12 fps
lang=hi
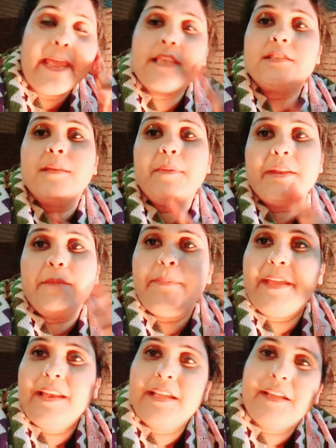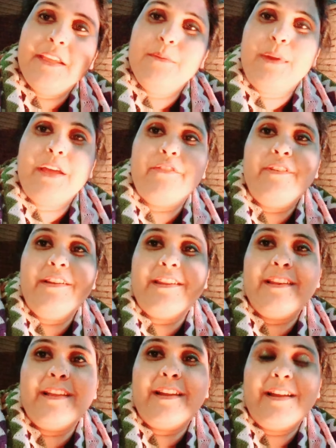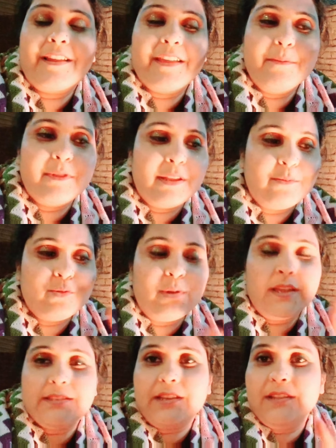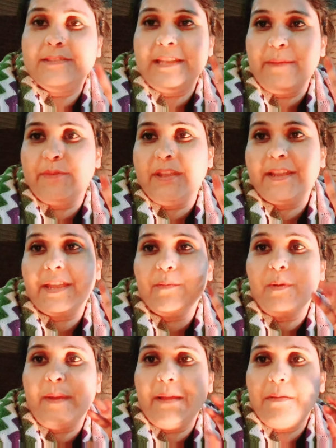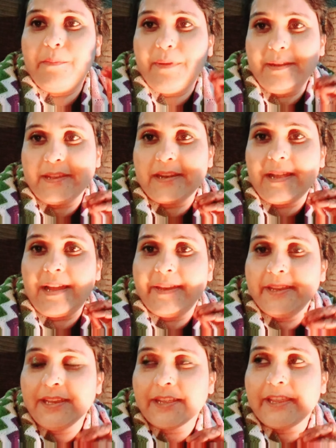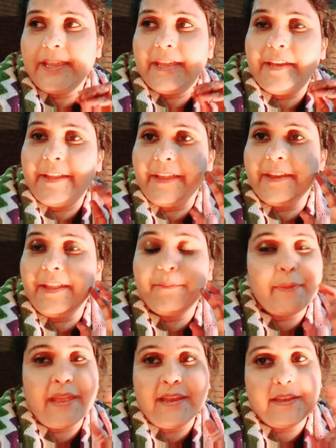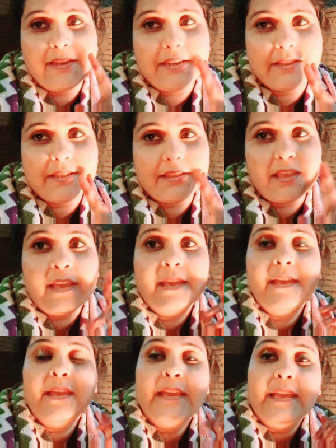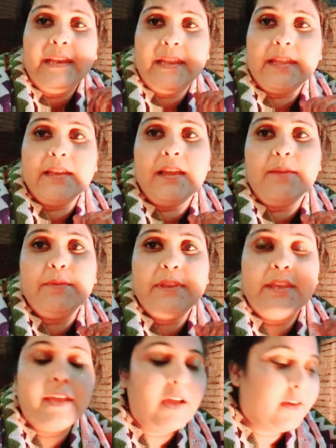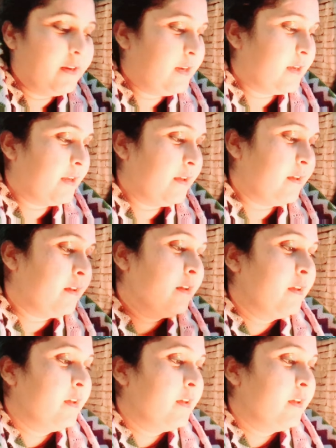इससे मैंने पहले कई बार फ़िल्टर लगा के मतलब जो आजकल सैमसंग के मोबाइल में फ़िल्टर आने लगे हैं नए नए पहले नहीं रहते थे लेकिन अभी ये आने लगे हैं